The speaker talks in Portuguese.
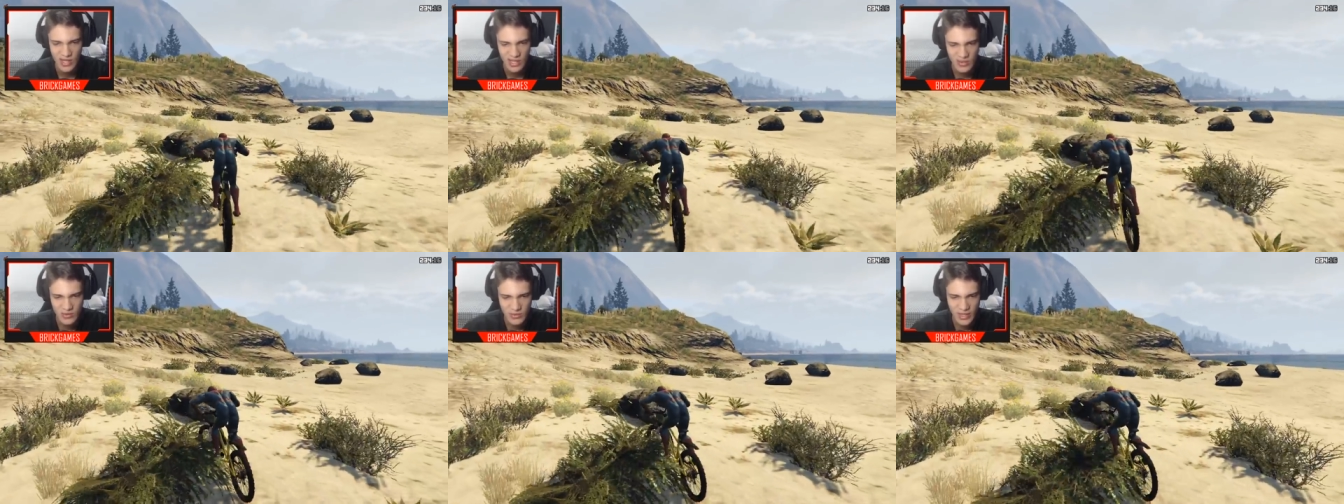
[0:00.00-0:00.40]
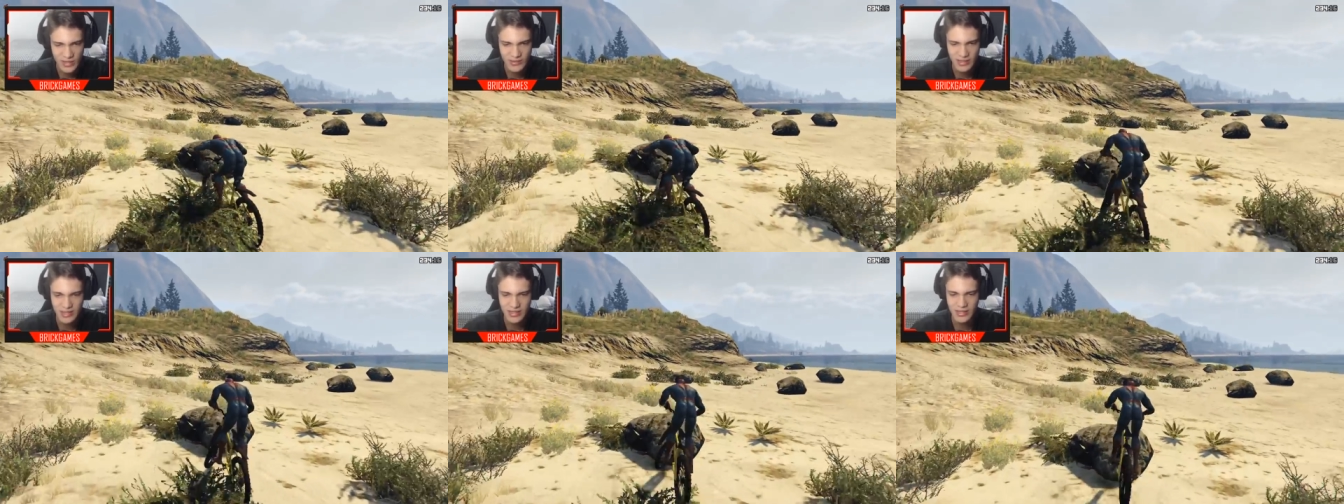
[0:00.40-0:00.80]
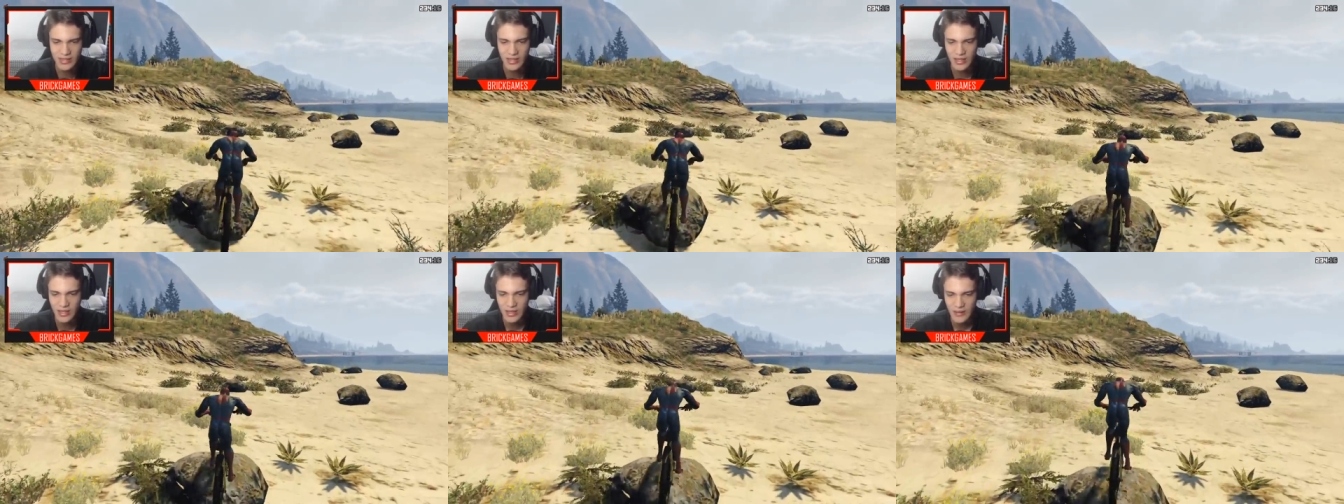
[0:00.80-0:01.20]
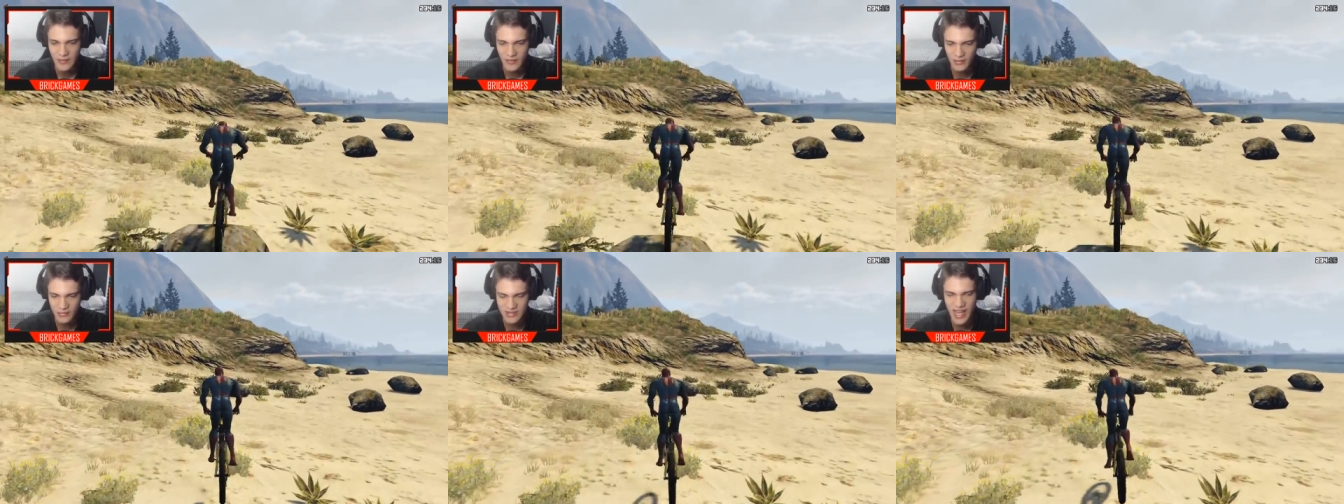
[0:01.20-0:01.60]
eu não tenho tanta
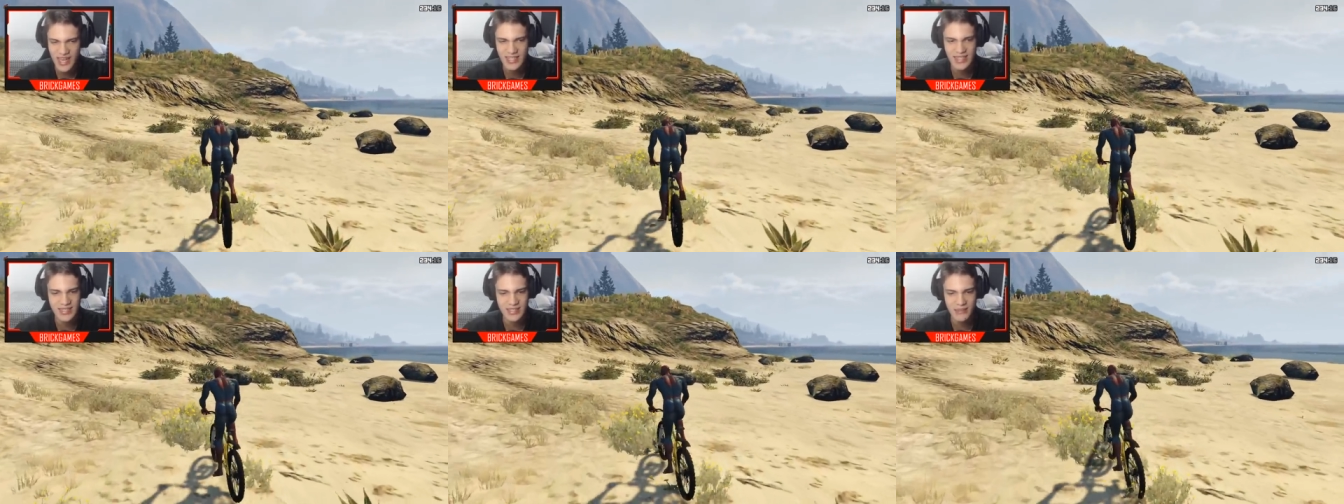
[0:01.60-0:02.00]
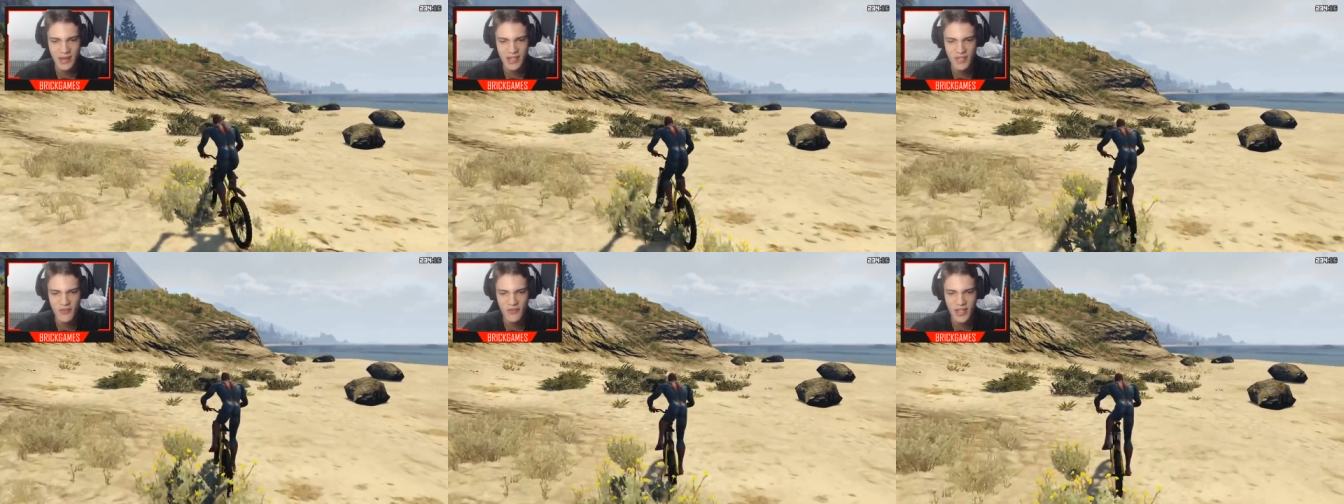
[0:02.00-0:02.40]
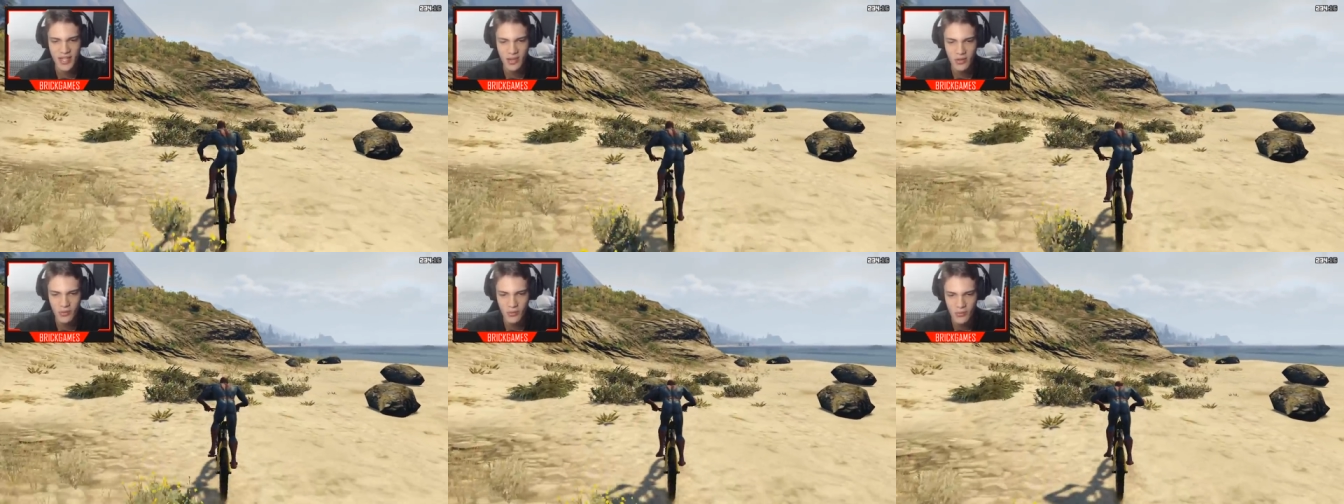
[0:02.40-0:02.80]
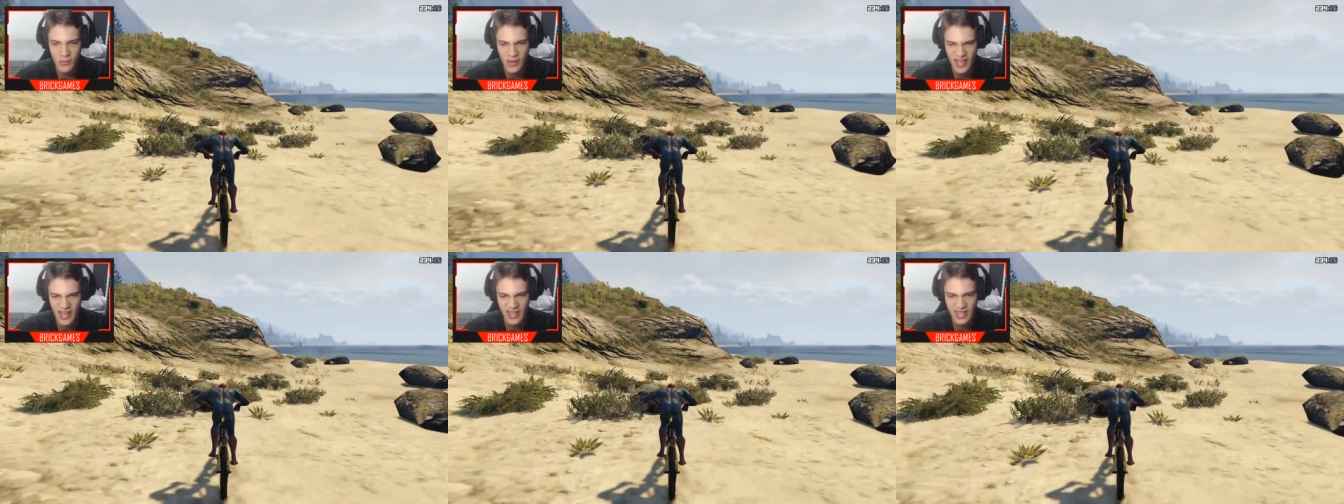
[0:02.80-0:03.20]
vontade assim mais de ficar com
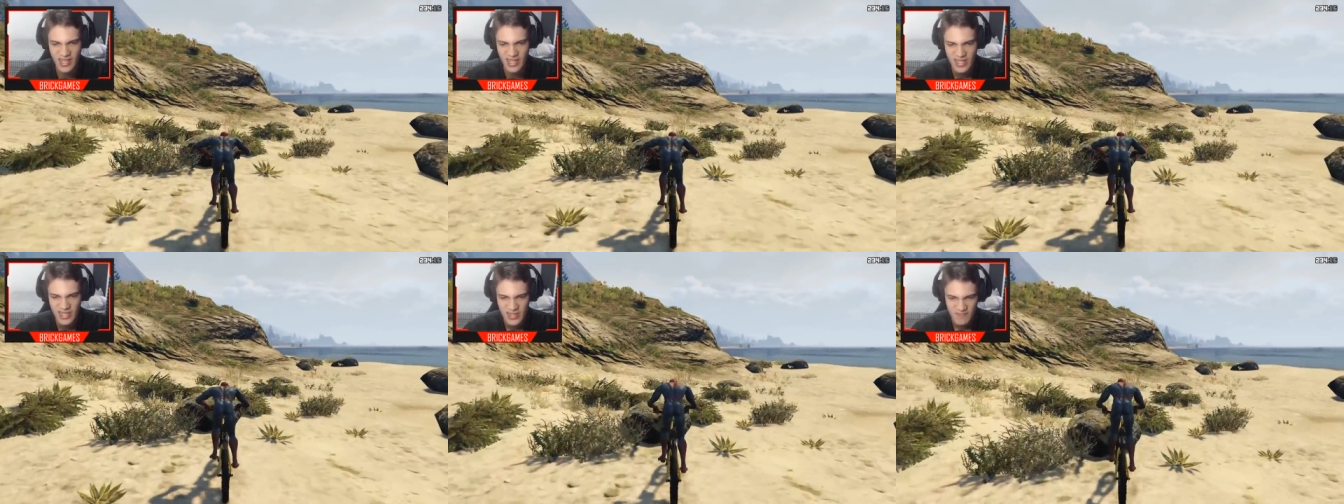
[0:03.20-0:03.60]
ela.